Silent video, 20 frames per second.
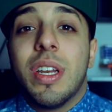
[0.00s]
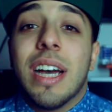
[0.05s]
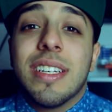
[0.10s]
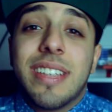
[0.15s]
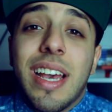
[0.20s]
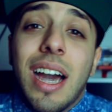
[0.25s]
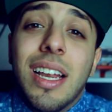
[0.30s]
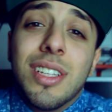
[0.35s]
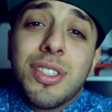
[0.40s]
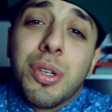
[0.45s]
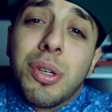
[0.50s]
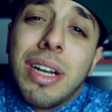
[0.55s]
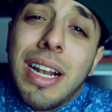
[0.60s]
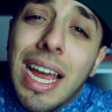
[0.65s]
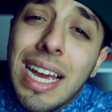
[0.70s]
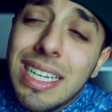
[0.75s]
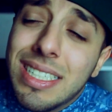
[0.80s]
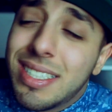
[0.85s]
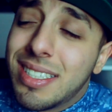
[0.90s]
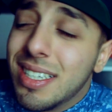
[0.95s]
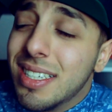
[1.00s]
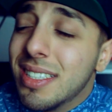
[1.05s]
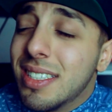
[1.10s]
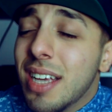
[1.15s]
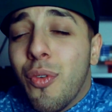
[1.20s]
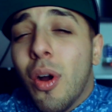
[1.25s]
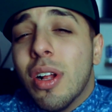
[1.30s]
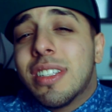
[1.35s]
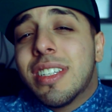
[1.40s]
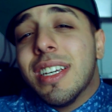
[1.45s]
Da sie alle so gleich
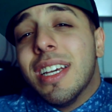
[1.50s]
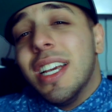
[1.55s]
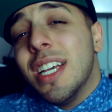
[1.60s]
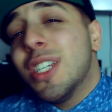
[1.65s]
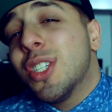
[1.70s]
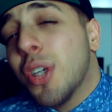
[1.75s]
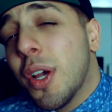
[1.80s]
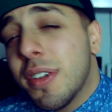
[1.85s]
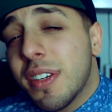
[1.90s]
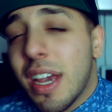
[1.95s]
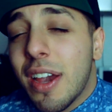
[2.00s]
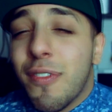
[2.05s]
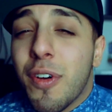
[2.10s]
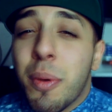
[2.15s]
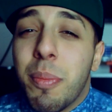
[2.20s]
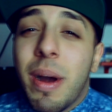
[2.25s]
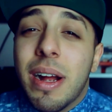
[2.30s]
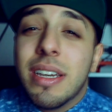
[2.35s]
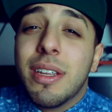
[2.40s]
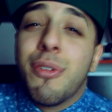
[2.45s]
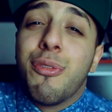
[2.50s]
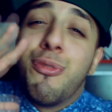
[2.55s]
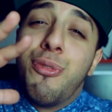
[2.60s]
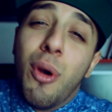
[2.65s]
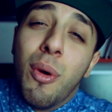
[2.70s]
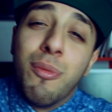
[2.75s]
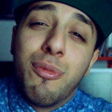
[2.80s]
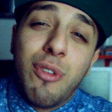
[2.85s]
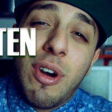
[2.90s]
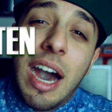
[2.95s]
sind, wollte ich euch einfach mal die
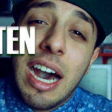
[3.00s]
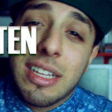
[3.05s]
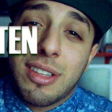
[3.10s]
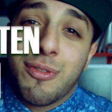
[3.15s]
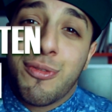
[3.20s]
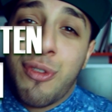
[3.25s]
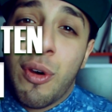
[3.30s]
fünf Arten